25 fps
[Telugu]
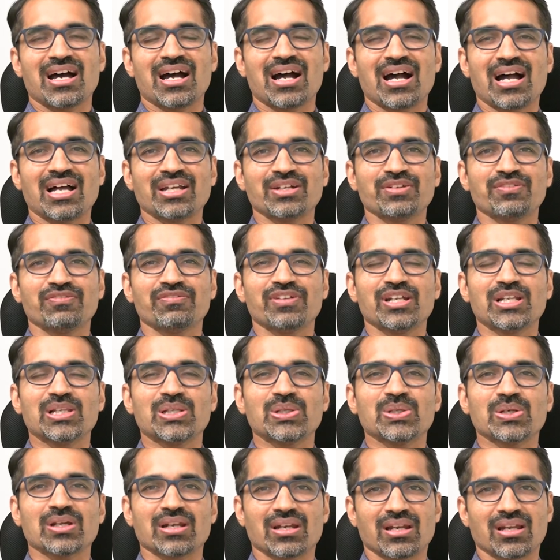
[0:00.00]
హార్ట్
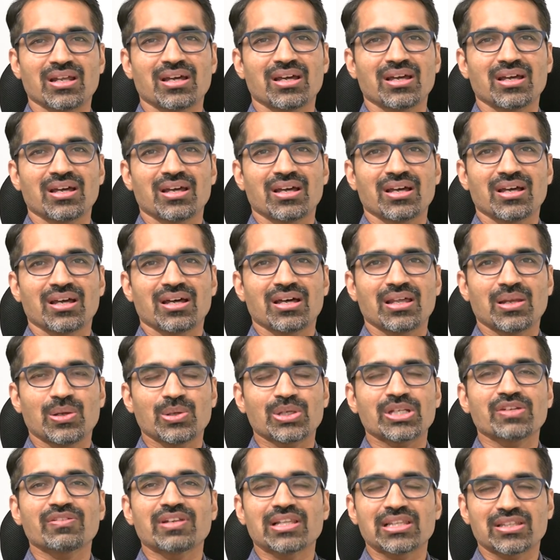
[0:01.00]

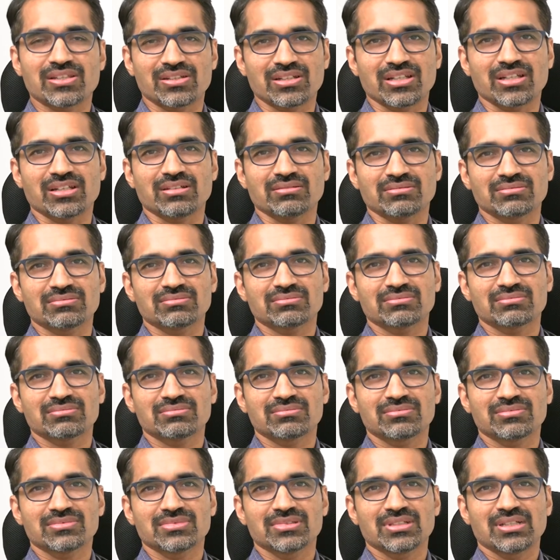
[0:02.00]
ఫెయిల్యూర్లోకి వెళ్తున్నారు
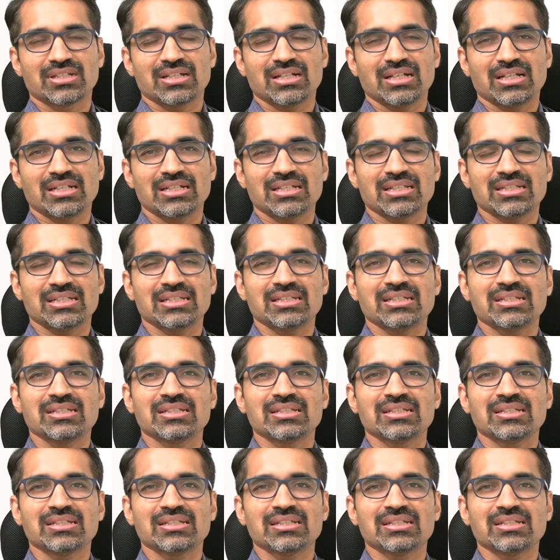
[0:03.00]
అంటే